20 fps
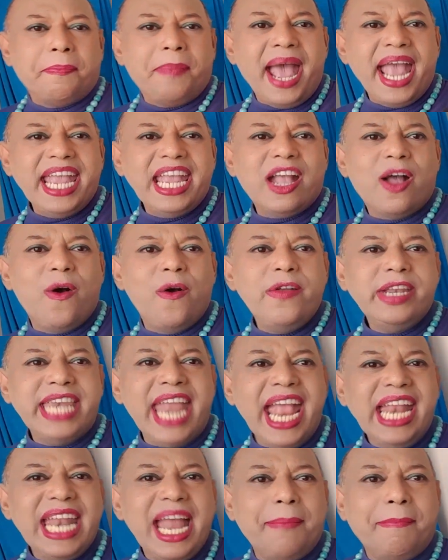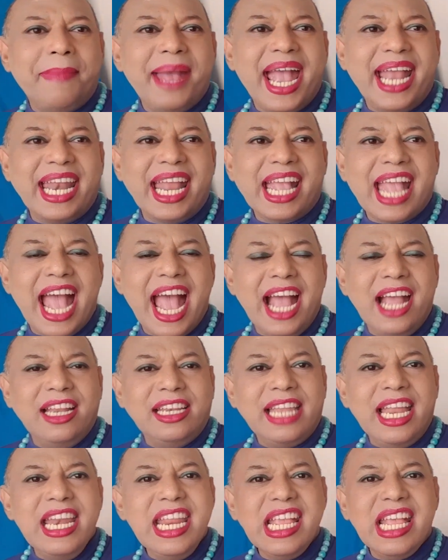ไพ่เขาแนะนำมานะคะ
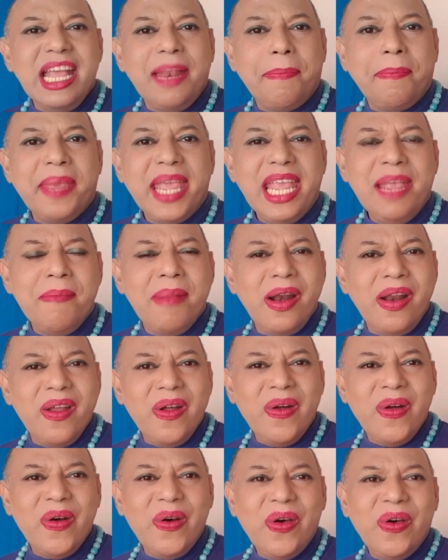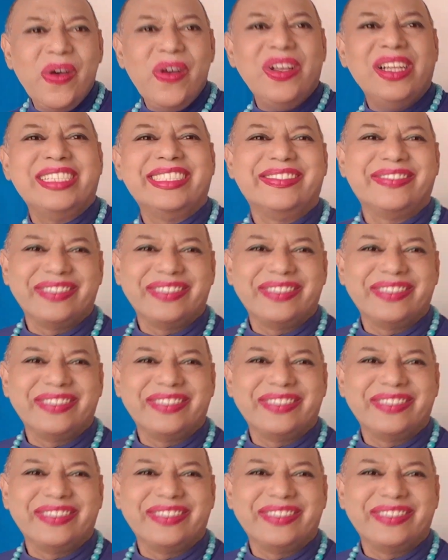ท่านที่เกิดปีมะโรง